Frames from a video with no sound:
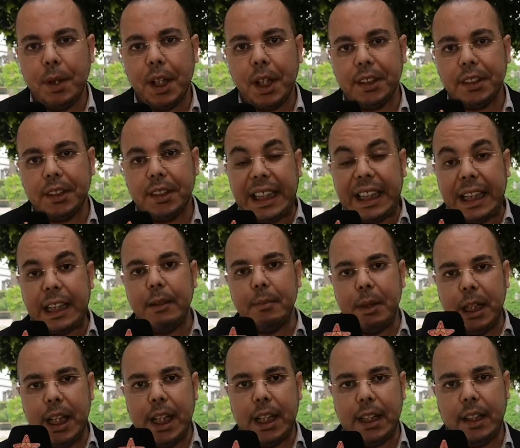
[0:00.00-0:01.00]
وبواحد
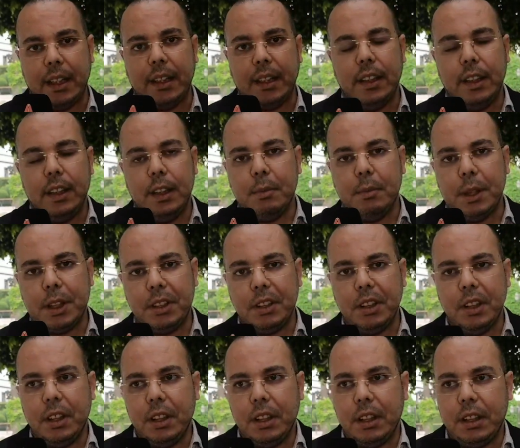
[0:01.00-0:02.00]
التضخيم الان
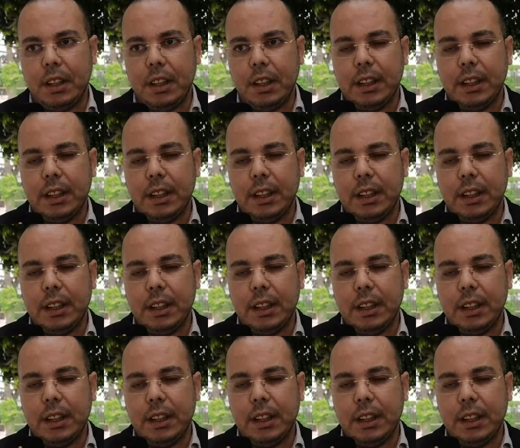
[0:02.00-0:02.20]
باش